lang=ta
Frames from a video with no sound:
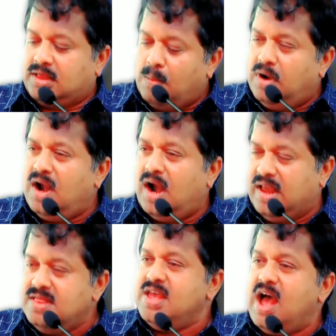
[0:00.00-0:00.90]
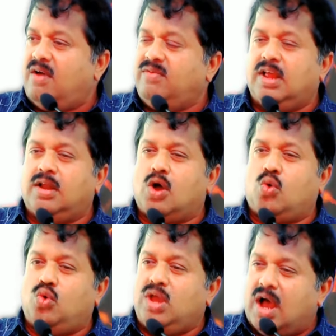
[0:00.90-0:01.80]
தமிழ்நாடு இந்தியாவில்
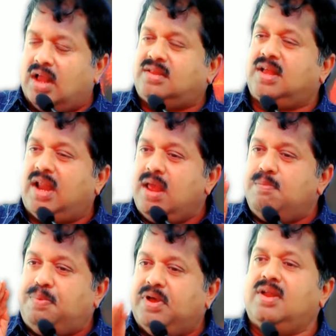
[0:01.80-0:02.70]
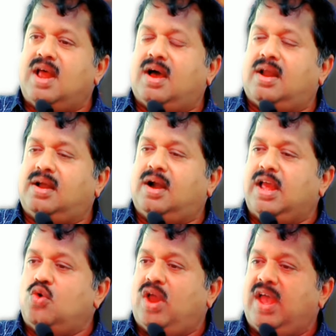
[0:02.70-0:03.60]
இருக்கக்கூடிய அத்தனை
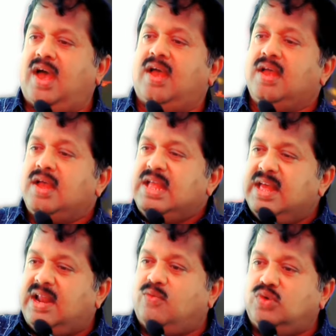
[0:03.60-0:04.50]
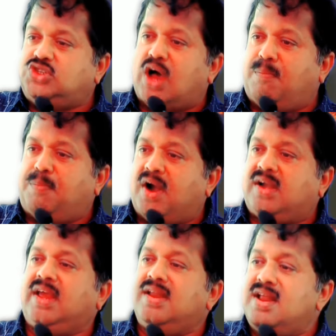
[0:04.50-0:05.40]
பெருநகரங்களினுடைய இரவு
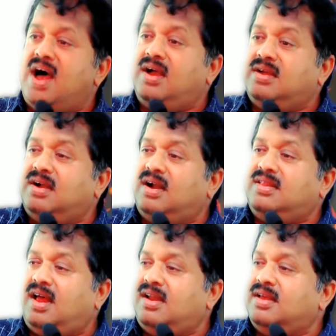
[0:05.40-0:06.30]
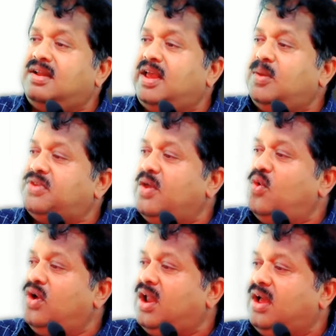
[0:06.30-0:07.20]
சாப்பாட்டை நாங்கள் தான் நிர்ணயம்
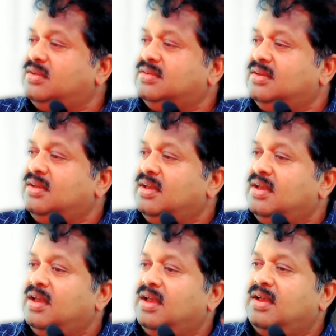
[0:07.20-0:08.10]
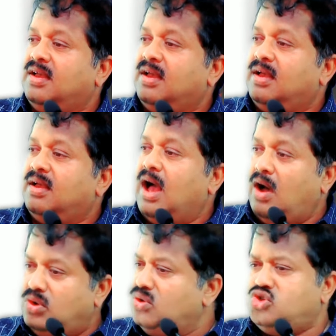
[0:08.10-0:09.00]
செய்வோங்கிறான்
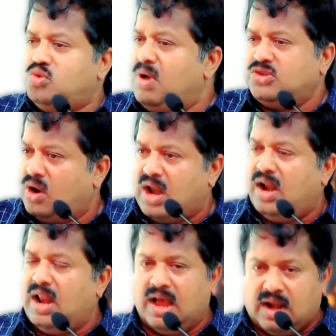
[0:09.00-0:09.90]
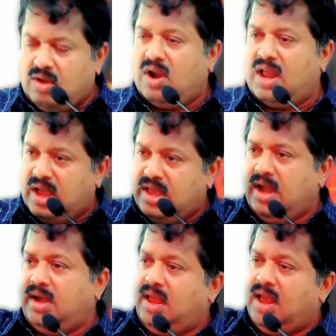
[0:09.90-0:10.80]
அவன் வந்து சும்மா சொல்கிறாள் அங்கே இருக்கவன்லாம்
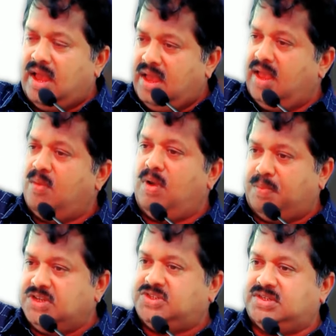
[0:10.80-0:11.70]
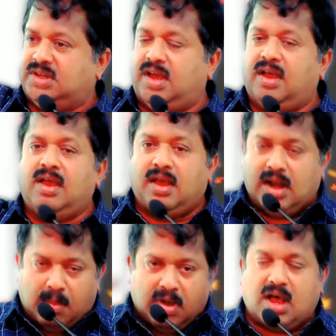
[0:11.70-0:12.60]
ஐஐடி ஐஏஎம்ல படிச்சுட்டு
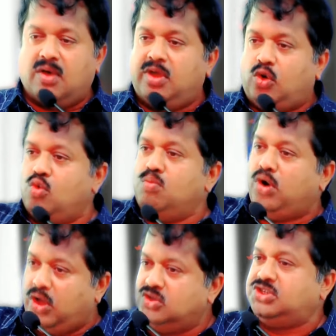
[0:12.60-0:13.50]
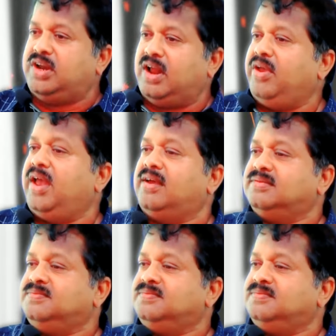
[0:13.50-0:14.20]
நமக்காகவே ரூம் போட்டு யோசிச்சுட்டு இருக்காங்க